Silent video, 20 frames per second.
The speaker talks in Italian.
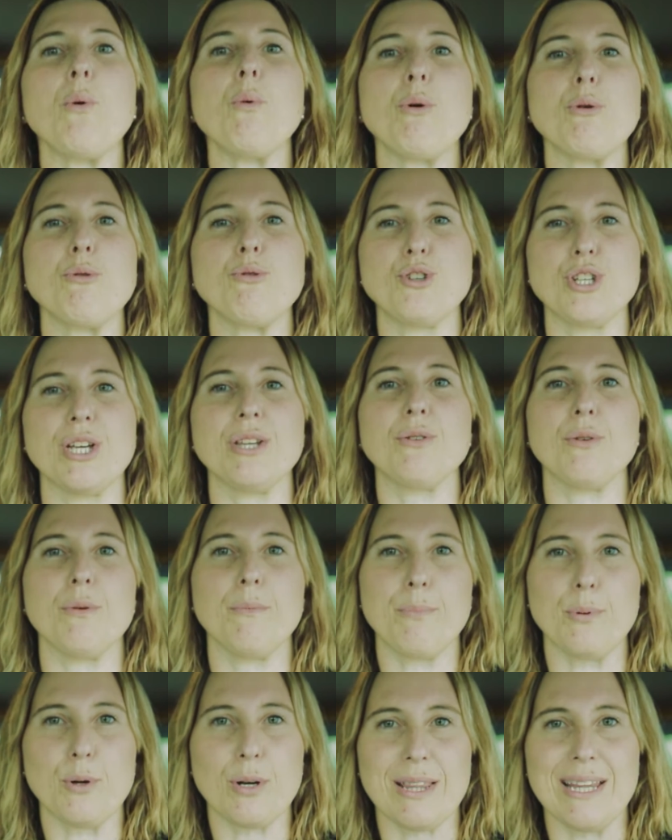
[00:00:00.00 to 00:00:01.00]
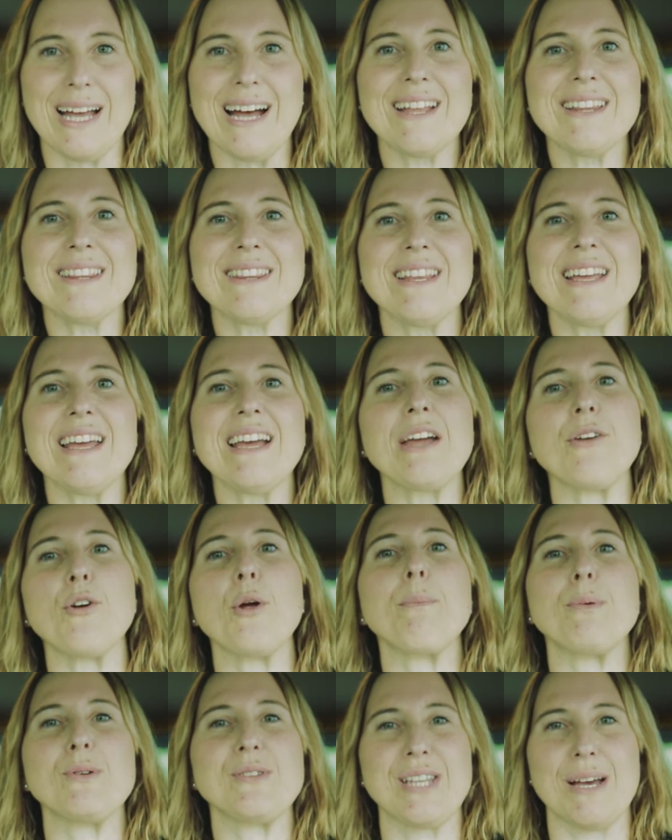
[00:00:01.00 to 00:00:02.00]
un concetto importante
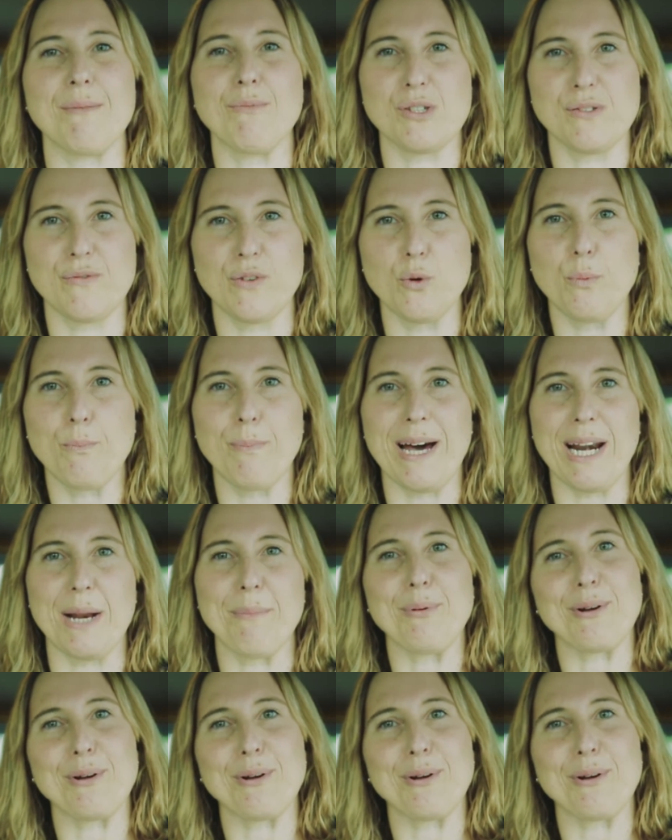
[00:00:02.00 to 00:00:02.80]
che noi possiamo sviluppare e